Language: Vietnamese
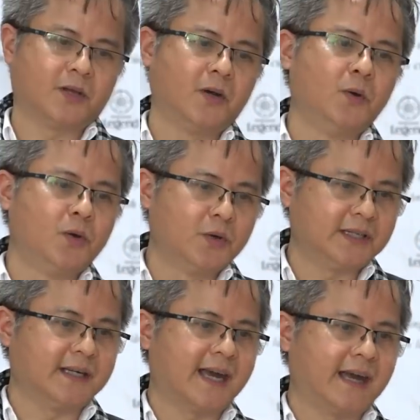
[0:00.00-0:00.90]
tôi luôn luôn
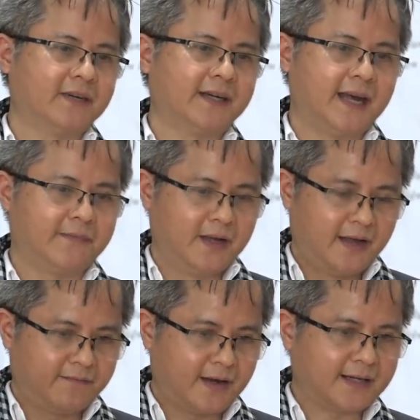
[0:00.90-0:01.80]
triển khai với anh em
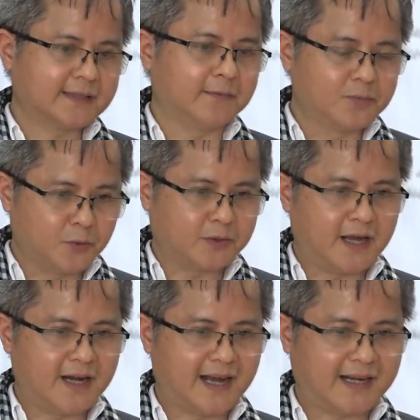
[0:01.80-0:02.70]
và trong cụ
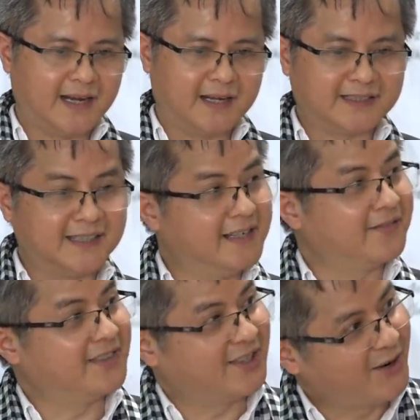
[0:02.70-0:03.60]
thể là cái lần sinh nhật
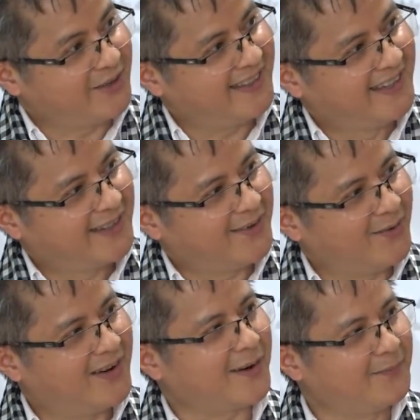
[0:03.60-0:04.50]
vừa rồi
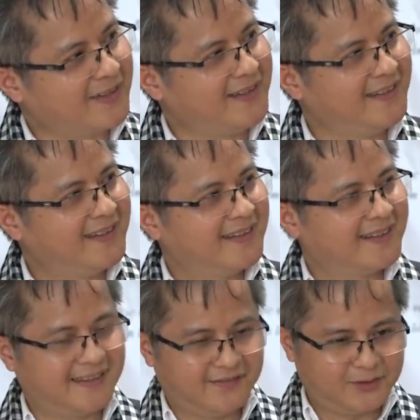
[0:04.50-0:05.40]
của công ty
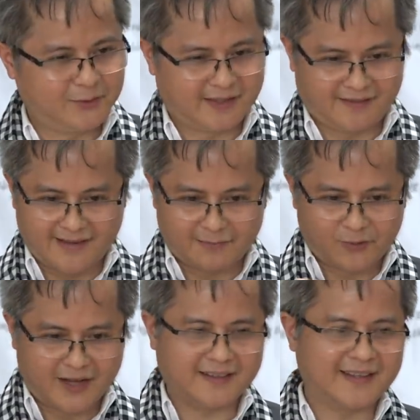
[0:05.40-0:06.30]
thì vị chủ tịch dành một
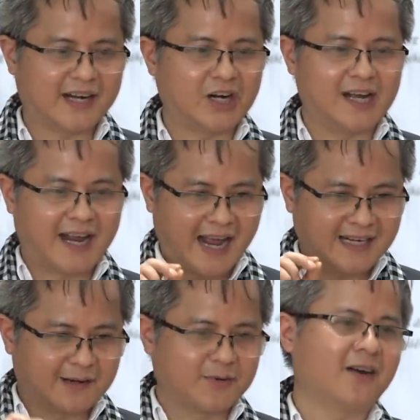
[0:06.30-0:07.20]
khoảng thời gian rất là
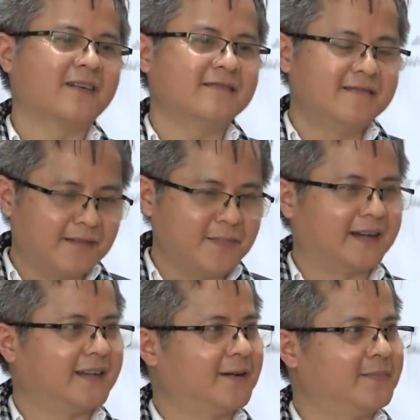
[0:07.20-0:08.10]
ngắn trong đó nhấn
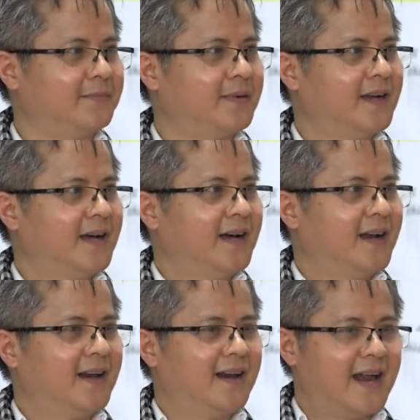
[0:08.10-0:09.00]
mạnh cái thông điệp
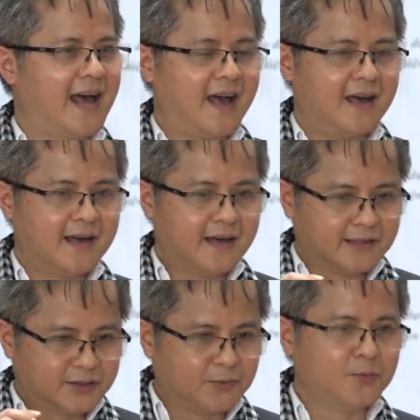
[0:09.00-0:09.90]
là
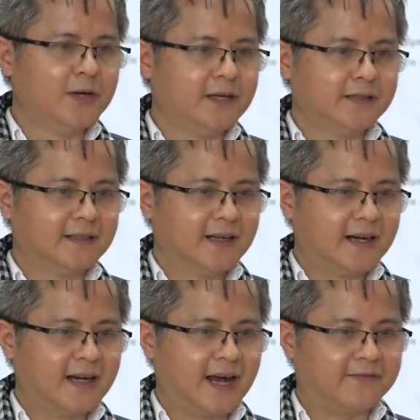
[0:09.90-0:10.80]
Trung Nguyên
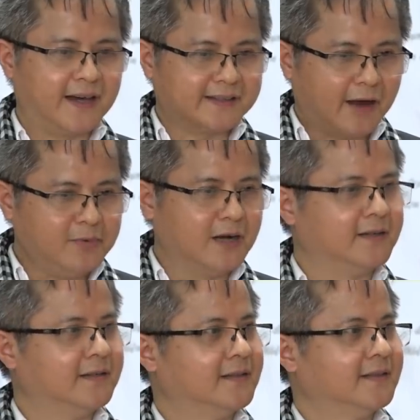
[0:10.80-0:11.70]
là phải thống
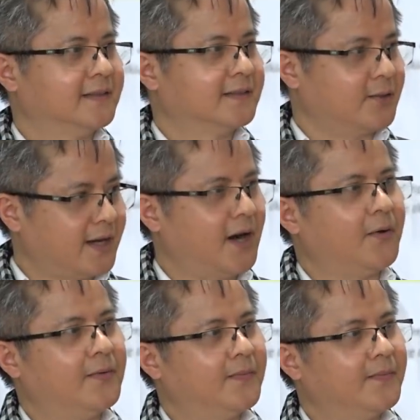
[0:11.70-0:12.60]
ngự toàn cầu